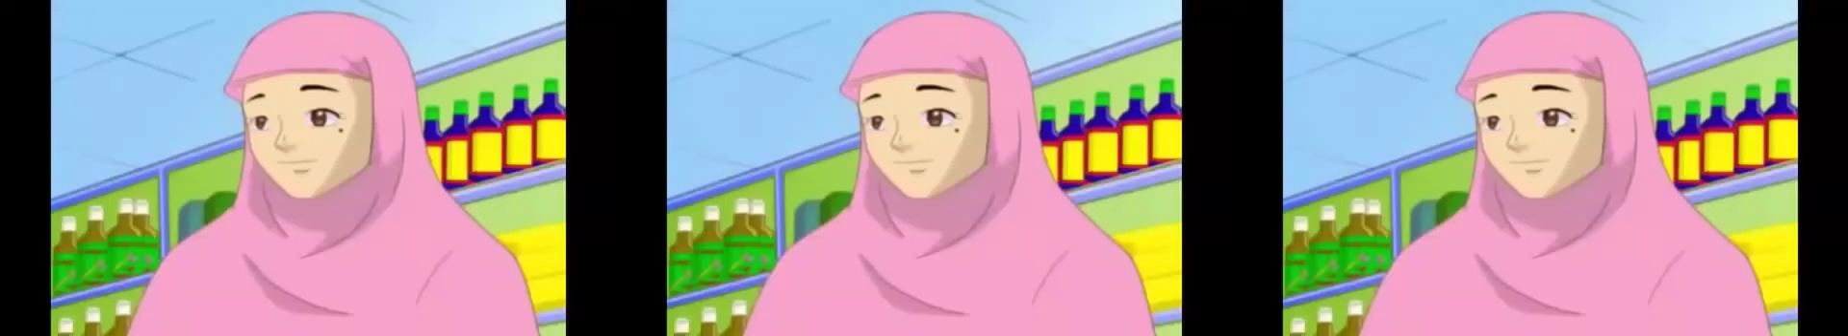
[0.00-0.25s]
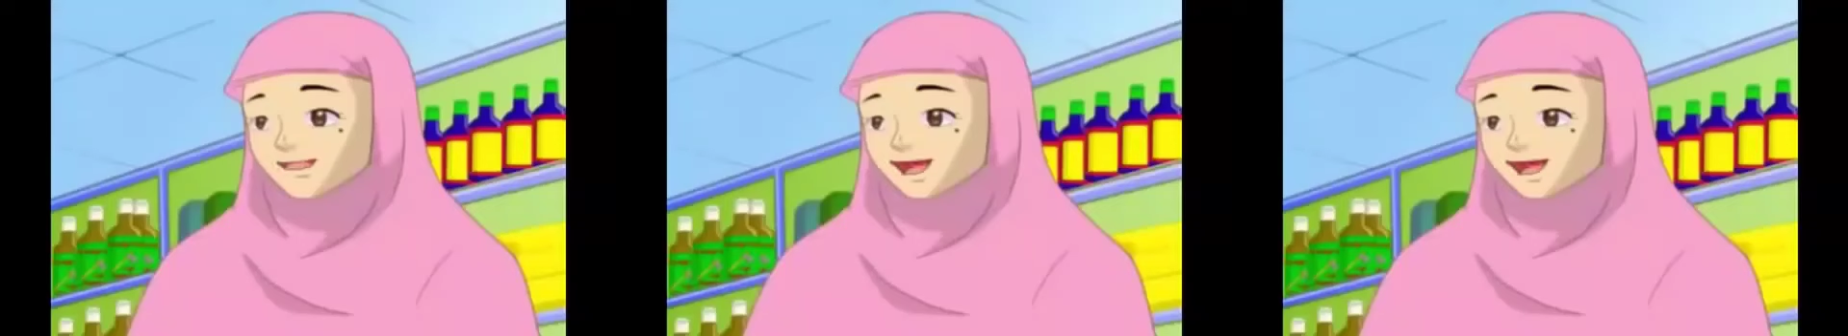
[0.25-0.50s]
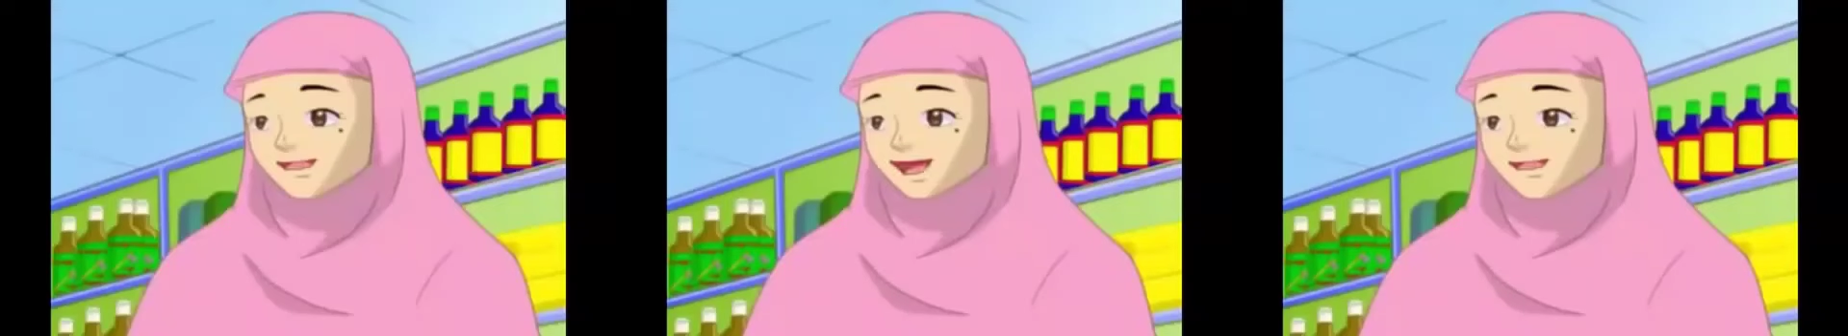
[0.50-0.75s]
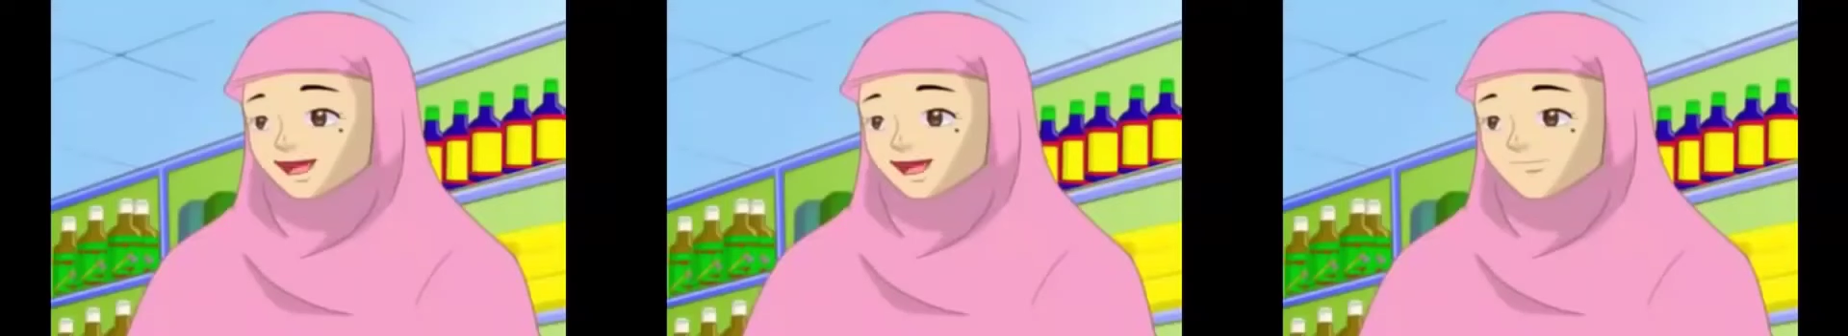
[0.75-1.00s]
beralkohol dan
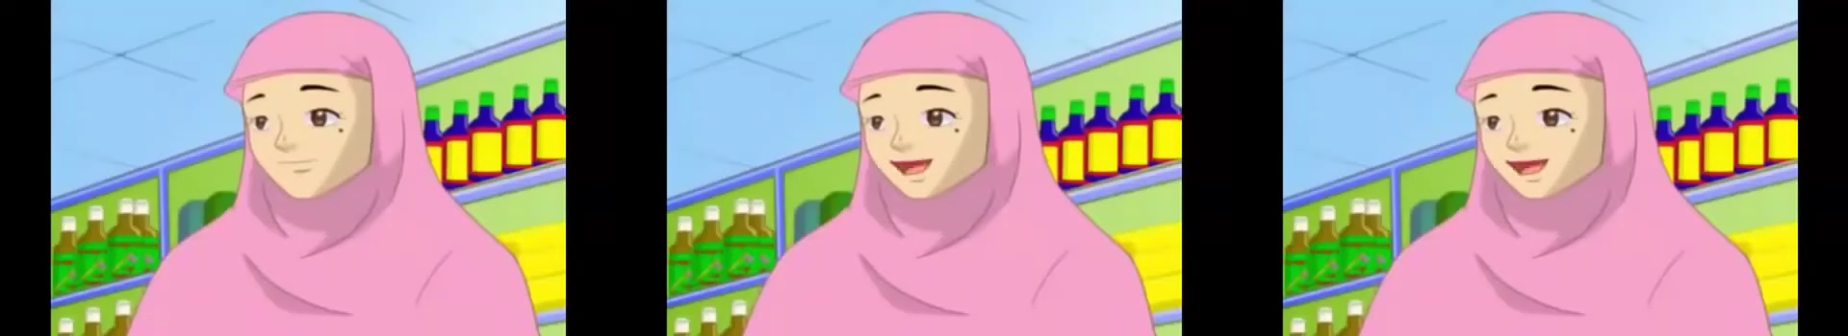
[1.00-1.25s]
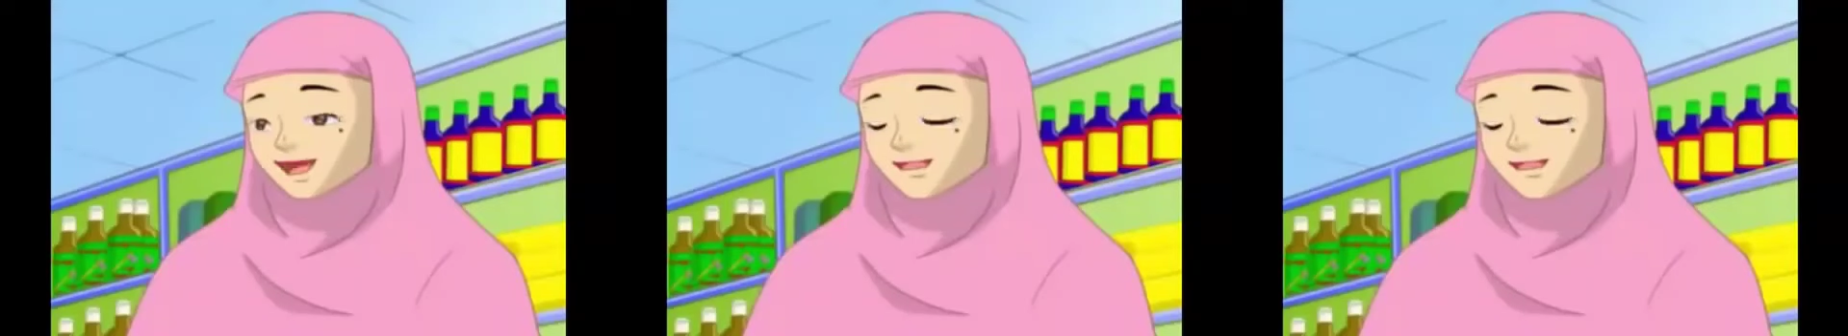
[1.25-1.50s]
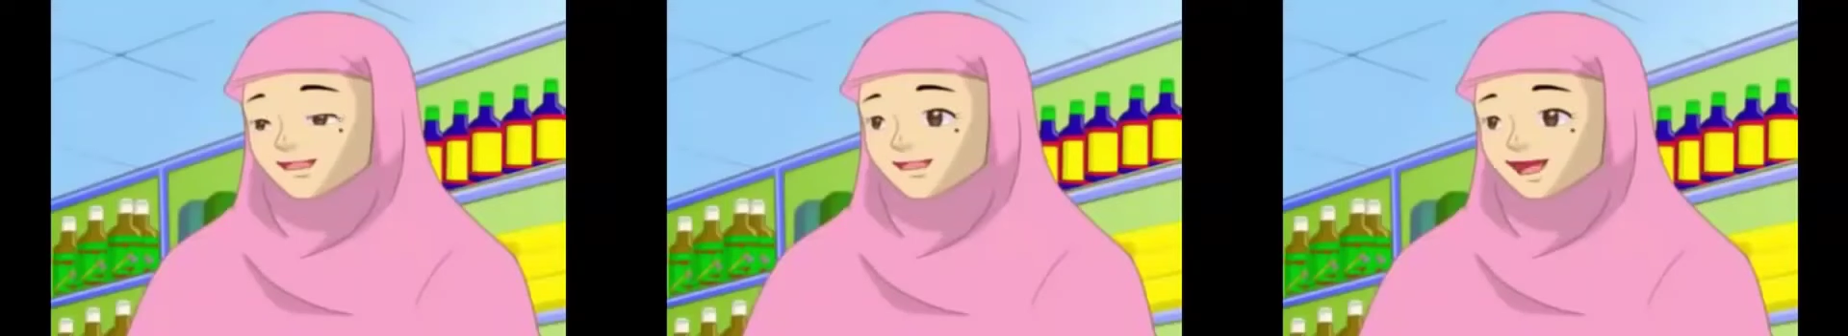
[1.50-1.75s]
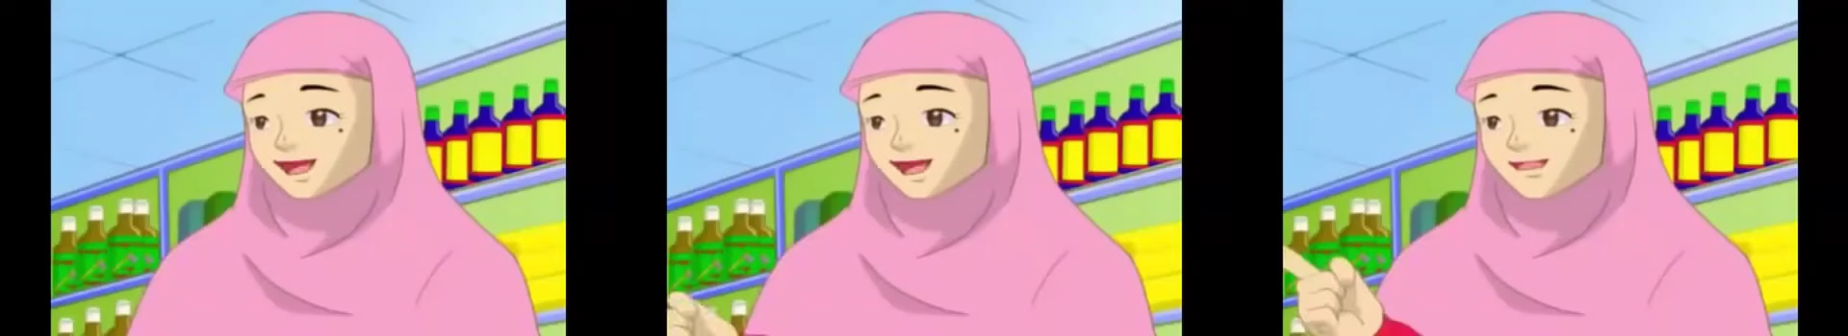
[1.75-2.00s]
memabukan.
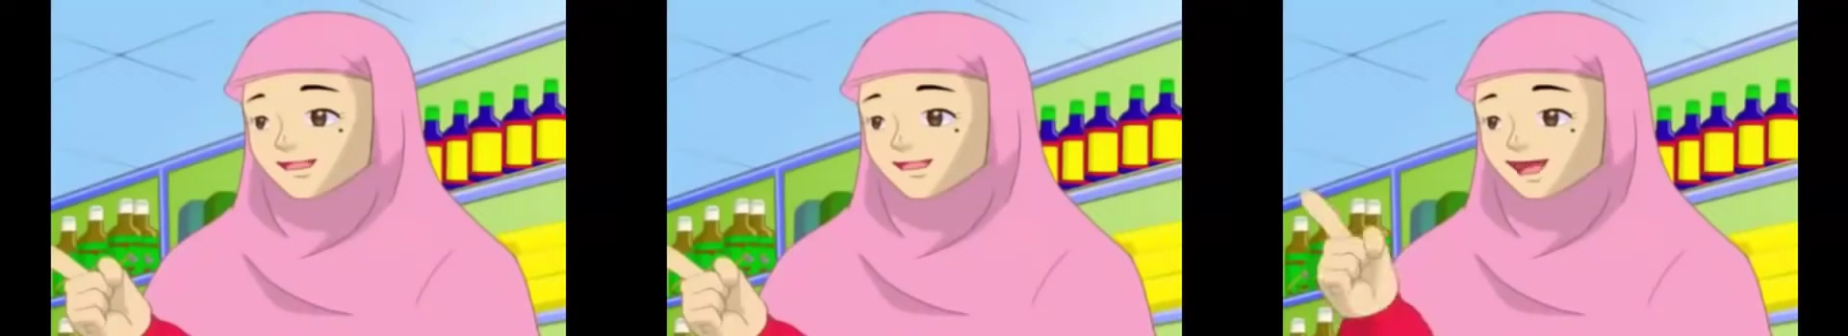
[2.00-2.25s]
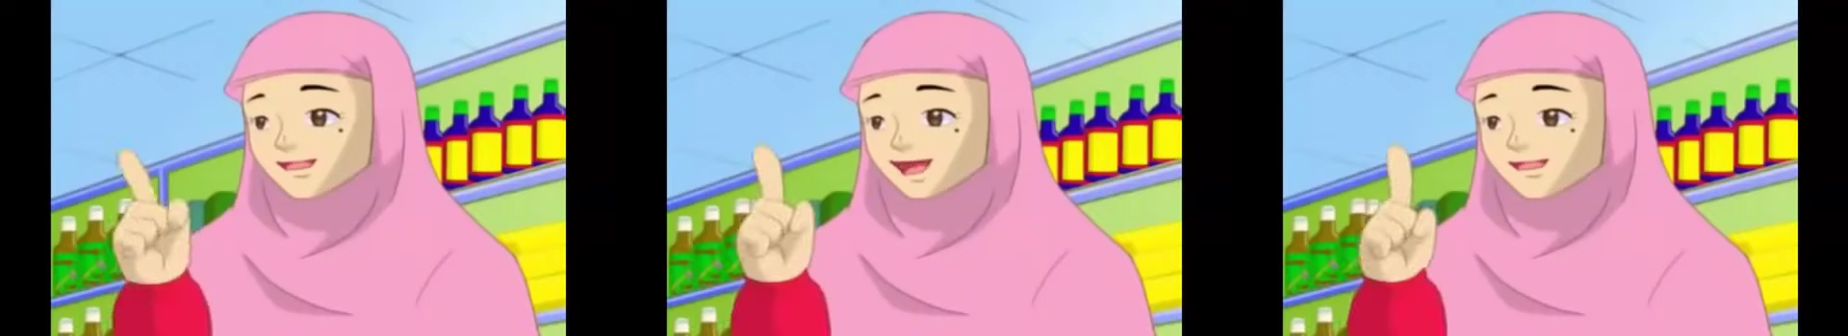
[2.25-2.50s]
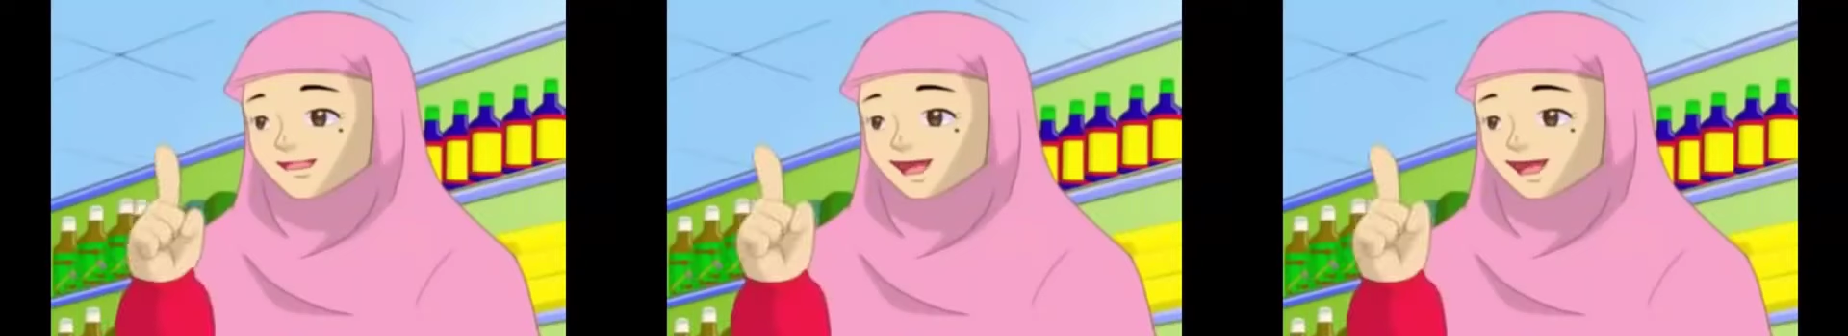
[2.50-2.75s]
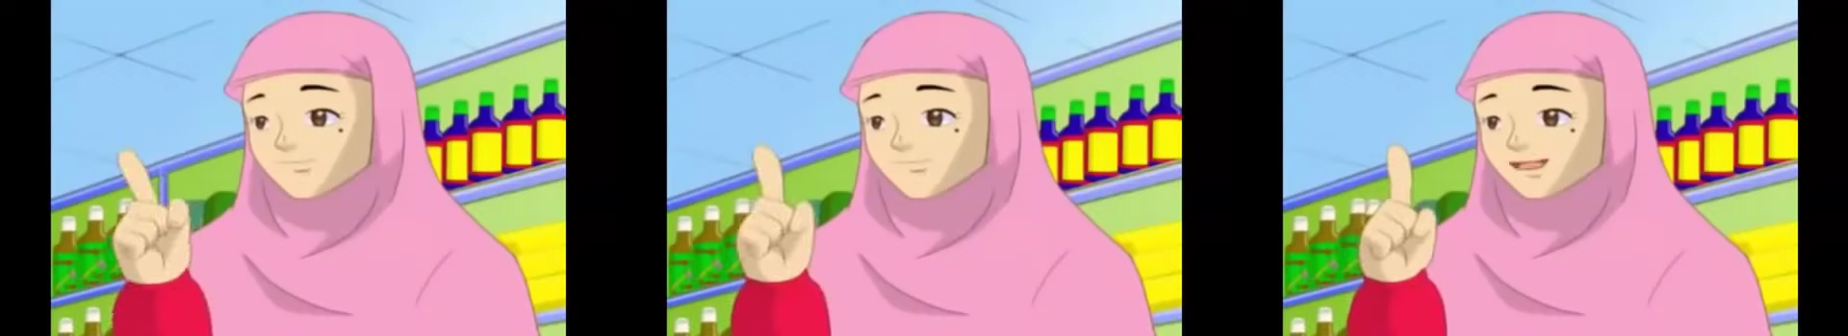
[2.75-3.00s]
Sedangkan
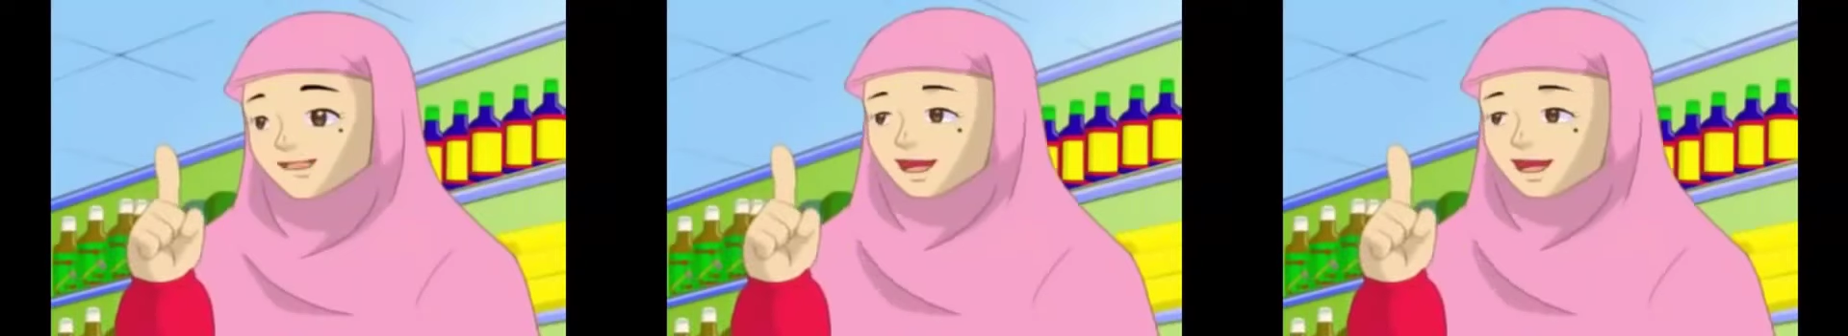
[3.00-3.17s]
makanan